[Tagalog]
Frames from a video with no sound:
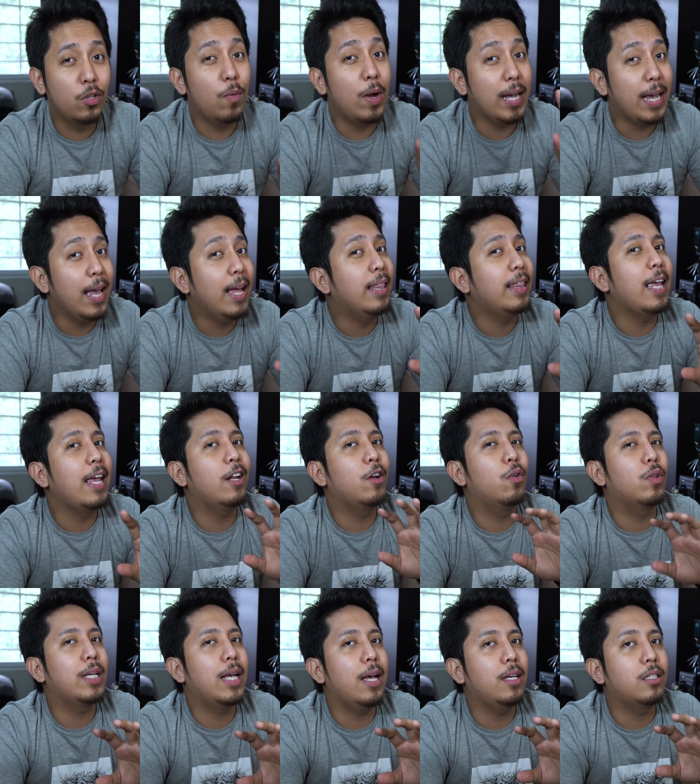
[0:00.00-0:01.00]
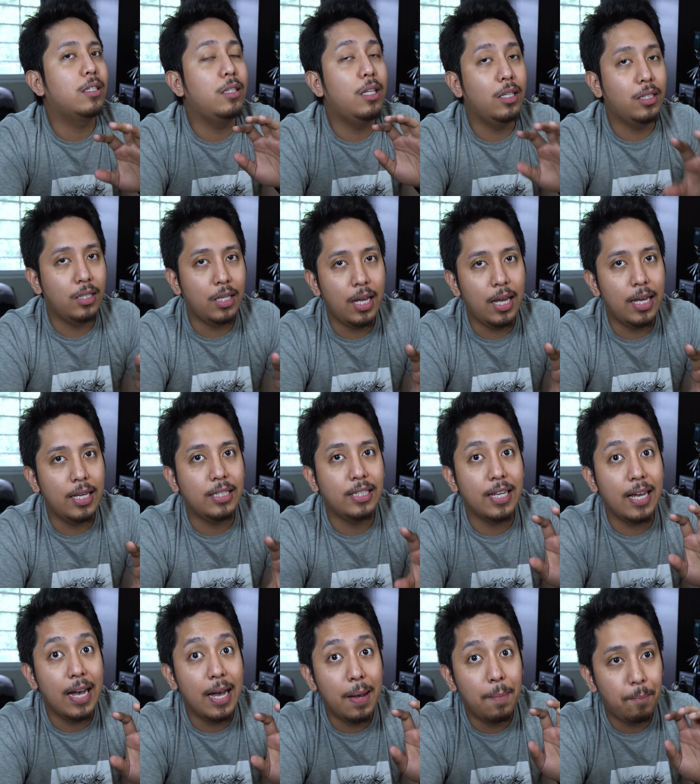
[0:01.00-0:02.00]
So again, take note guys, this
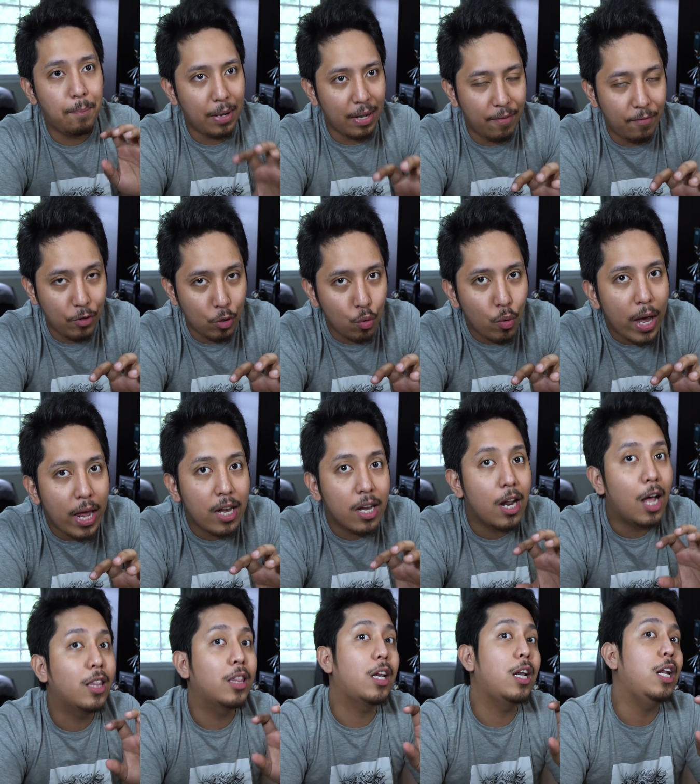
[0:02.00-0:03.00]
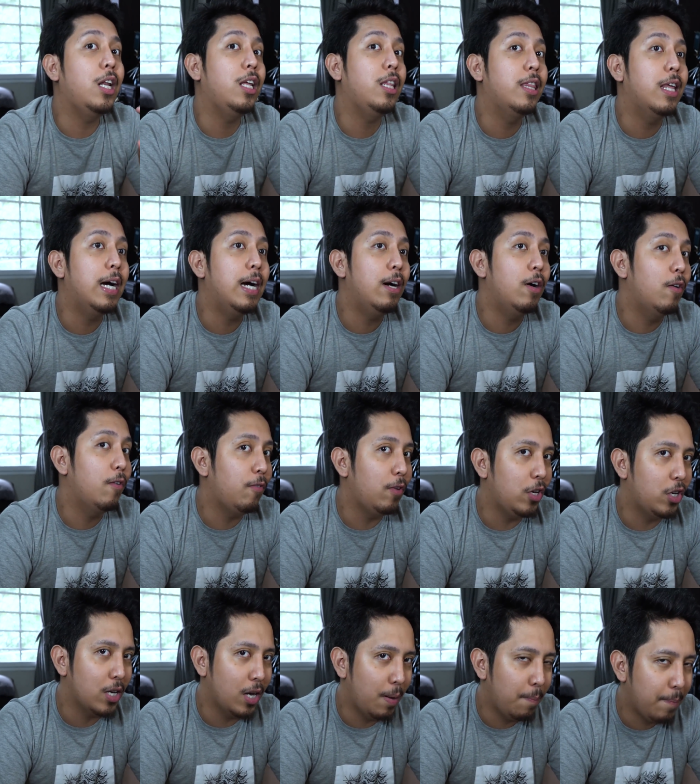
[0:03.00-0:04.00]
is a preview and not really the
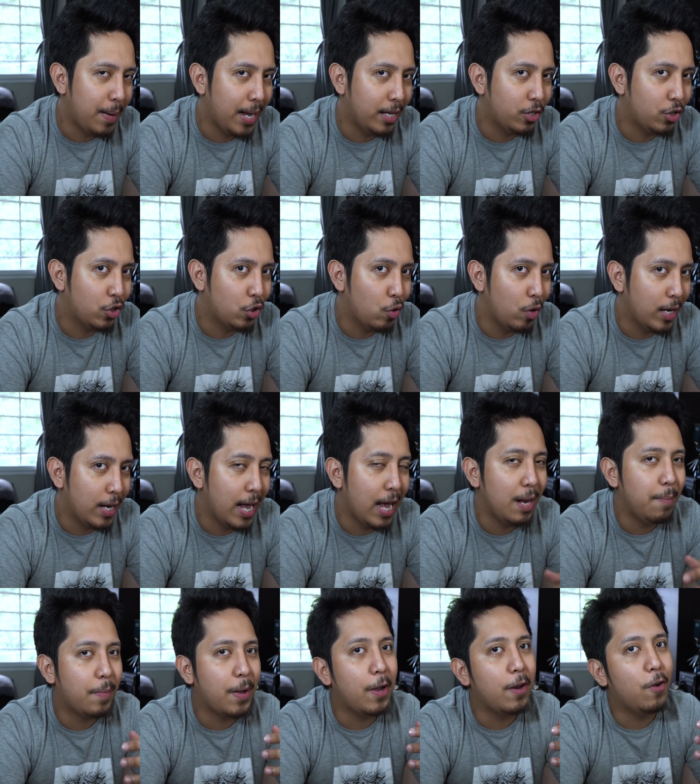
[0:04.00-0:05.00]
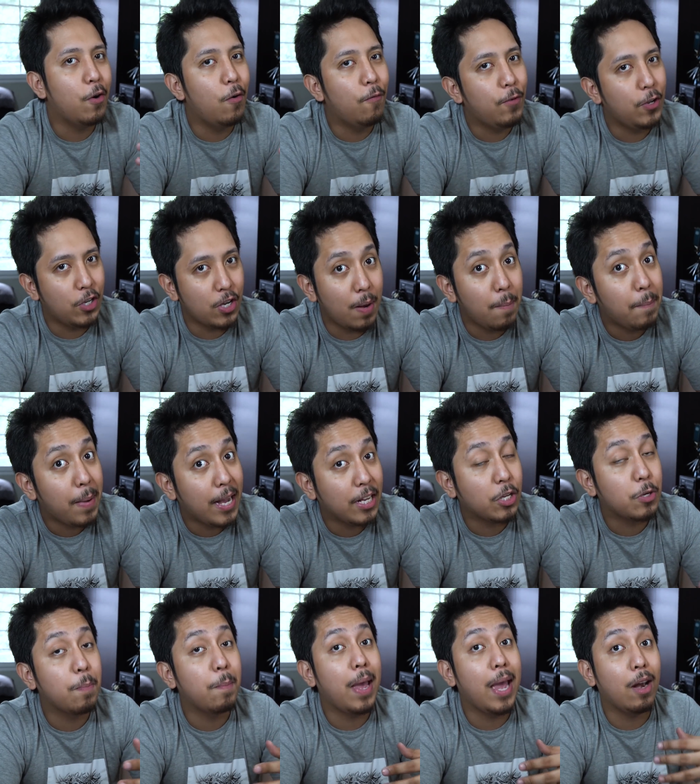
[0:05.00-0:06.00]
official patch. Kung naghahanap kayo ng official
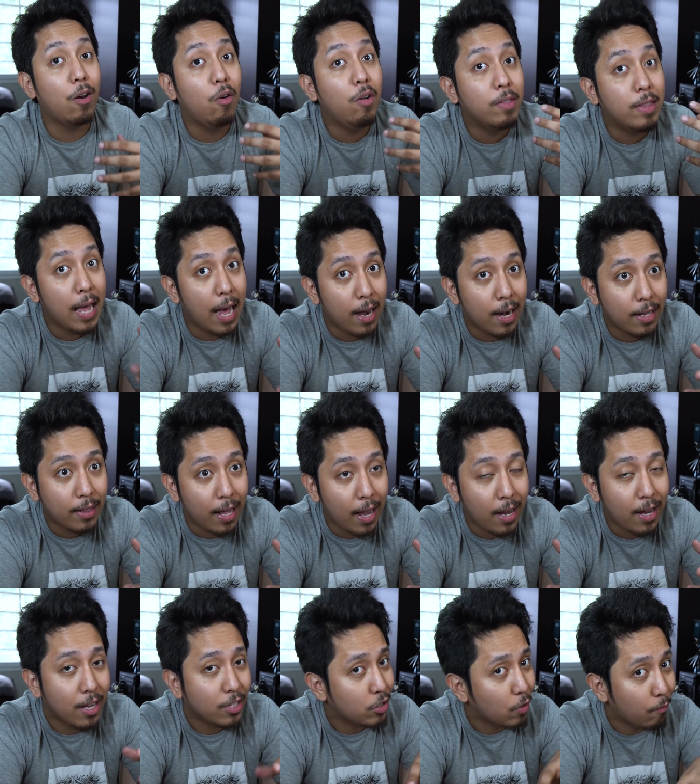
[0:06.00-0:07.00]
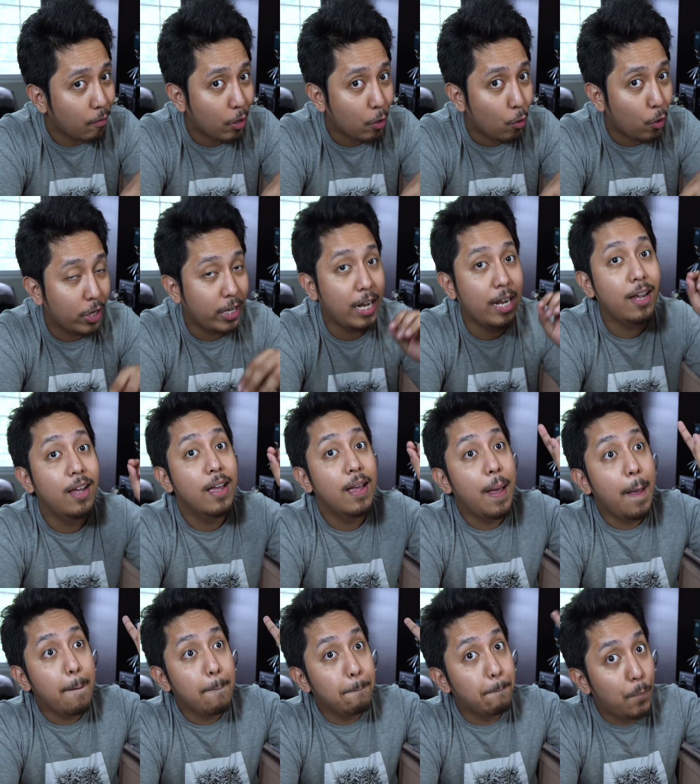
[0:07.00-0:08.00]
patch, merong darating as of recording
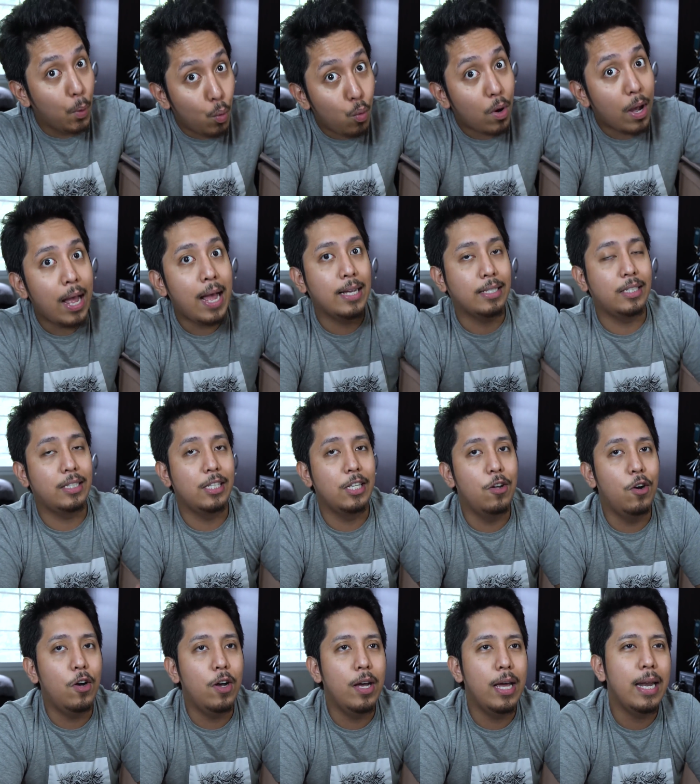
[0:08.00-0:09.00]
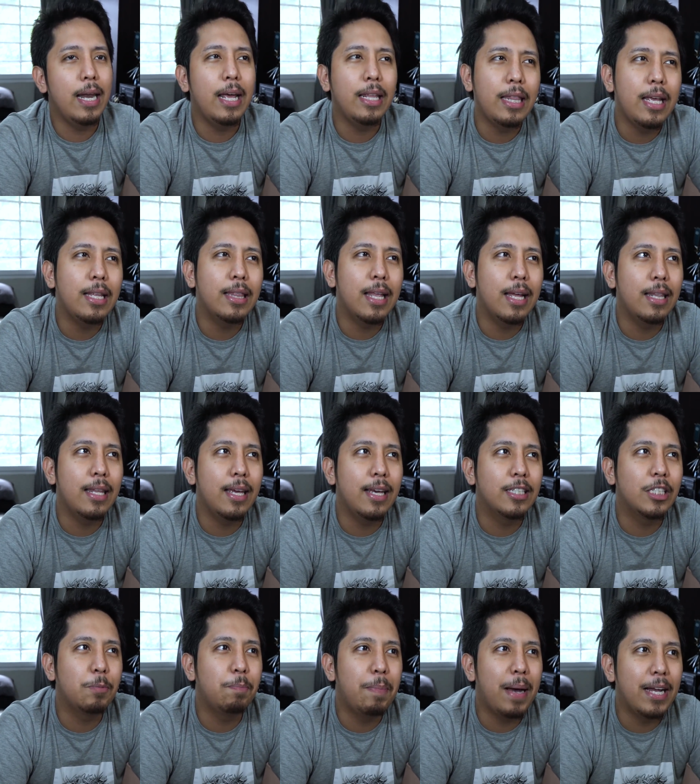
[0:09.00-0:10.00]
bukas, no? And I think that
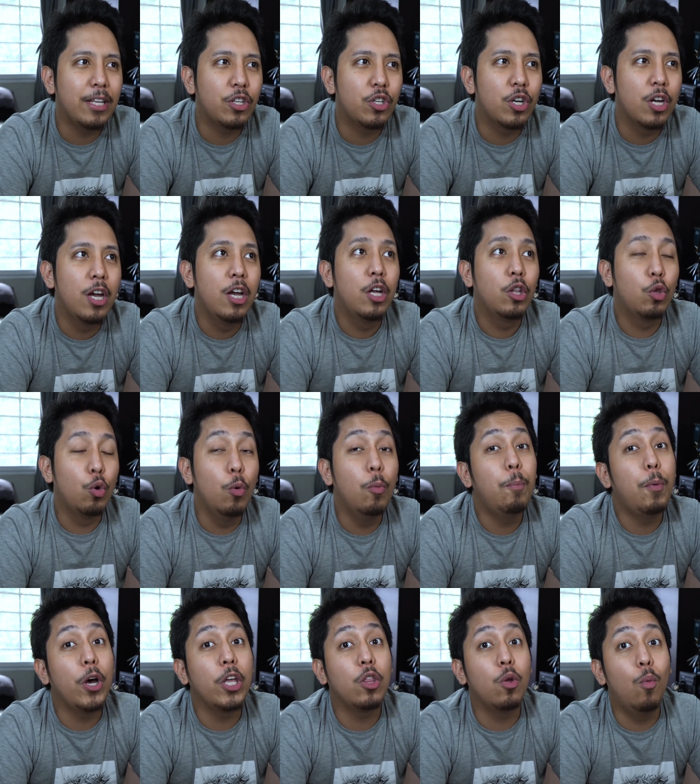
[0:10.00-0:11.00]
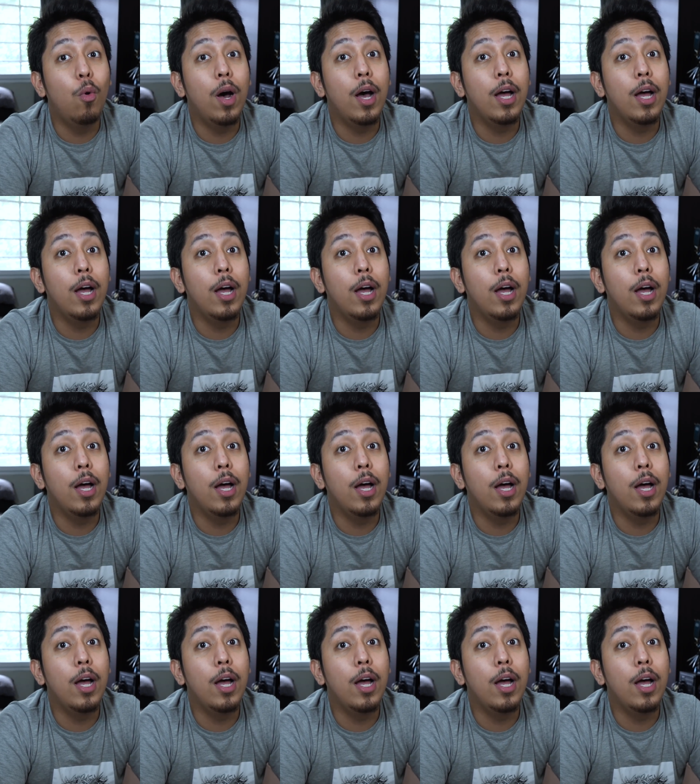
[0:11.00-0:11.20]
is patch 2.1a.